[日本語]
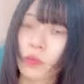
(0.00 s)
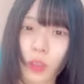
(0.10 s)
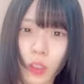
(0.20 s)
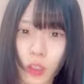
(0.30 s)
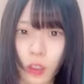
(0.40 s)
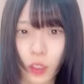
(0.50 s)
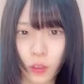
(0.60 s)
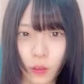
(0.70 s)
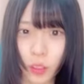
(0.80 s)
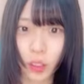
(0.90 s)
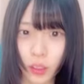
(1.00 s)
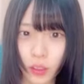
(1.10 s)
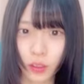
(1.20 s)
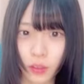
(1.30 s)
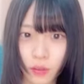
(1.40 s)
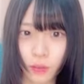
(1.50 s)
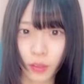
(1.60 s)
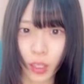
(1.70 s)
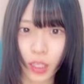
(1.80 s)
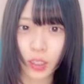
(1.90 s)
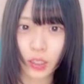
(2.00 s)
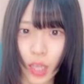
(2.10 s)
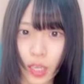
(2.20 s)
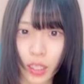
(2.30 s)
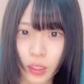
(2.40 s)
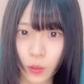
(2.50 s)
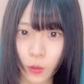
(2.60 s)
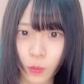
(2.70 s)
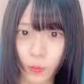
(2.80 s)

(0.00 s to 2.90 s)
わかんないこれがカイトさんありがと